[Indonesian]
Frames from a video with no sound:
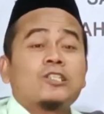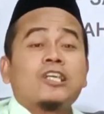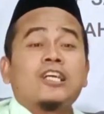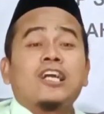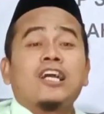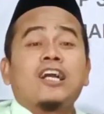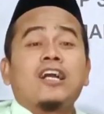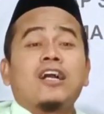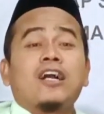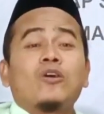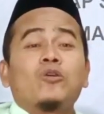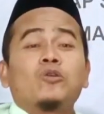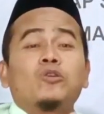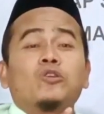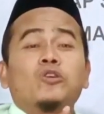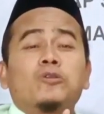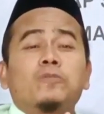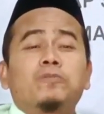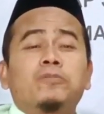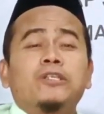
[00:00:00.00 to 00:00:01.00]
sing
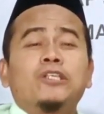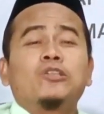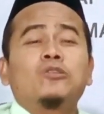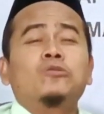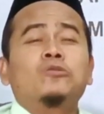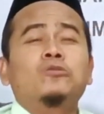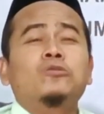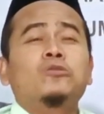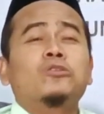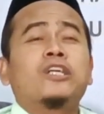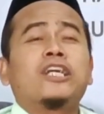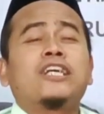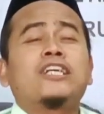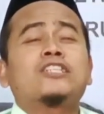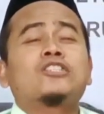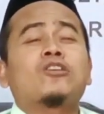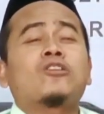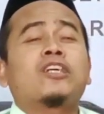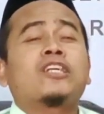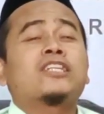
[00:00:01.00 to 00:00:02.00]
kudung biru
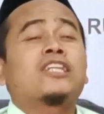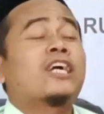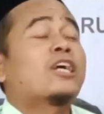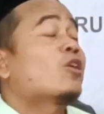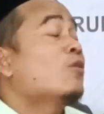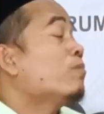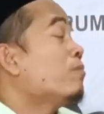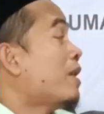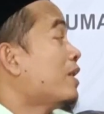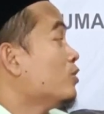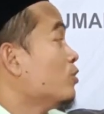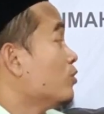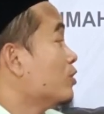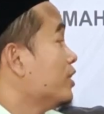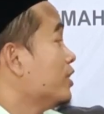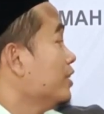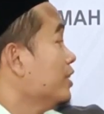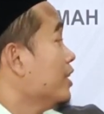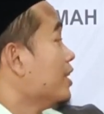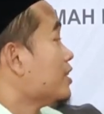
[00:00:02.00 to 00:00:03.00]
ning isore terop Pak
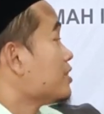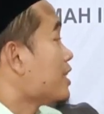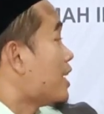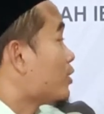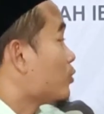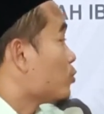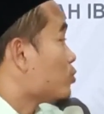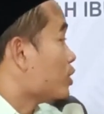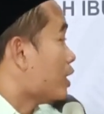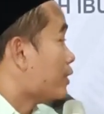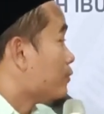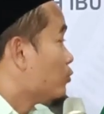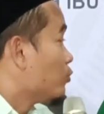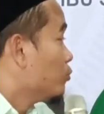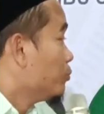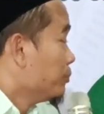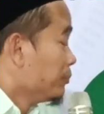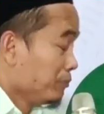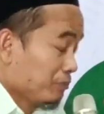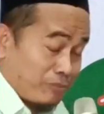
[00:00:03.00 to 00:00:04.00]
Yogi satu
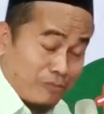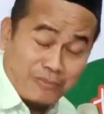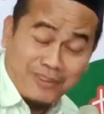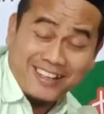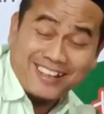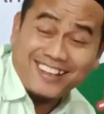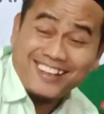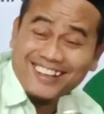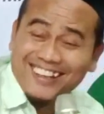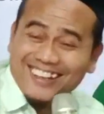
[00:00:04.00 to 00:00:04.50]
10.000